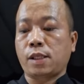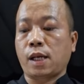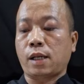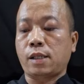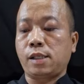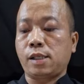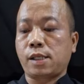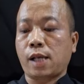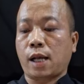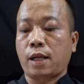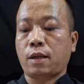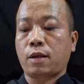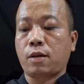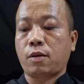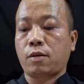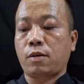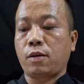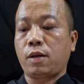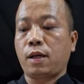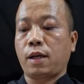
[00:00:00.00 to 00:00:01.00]
dạy dăn
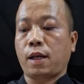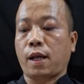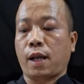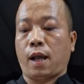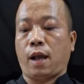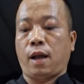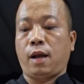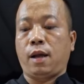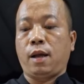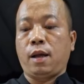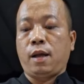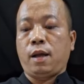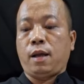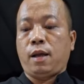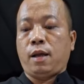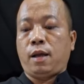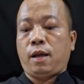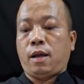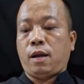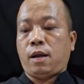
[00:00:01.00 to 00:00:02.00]
cho những kẻ
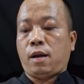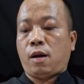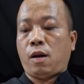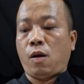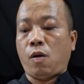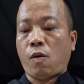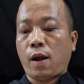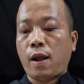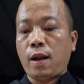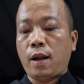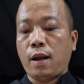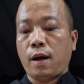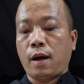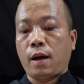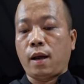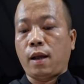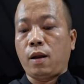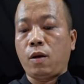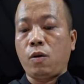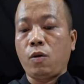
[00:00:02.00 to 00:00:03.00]
nói
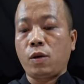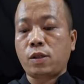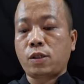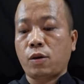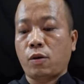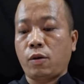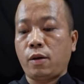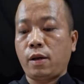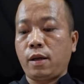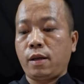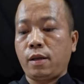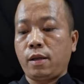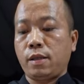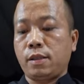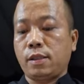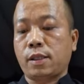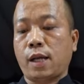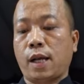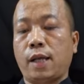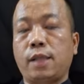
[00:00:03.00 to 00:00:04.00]
lời nuốt trôi
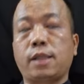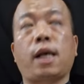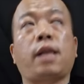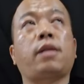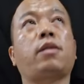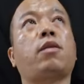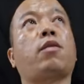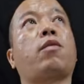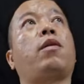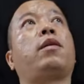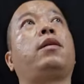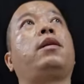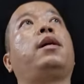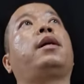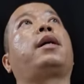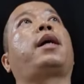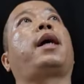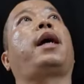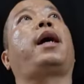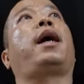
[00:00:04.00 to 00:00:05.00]
dạy dăn cho con
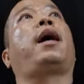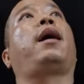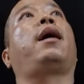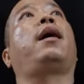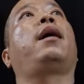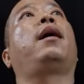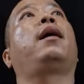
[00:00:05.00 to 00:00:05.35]
những kẻ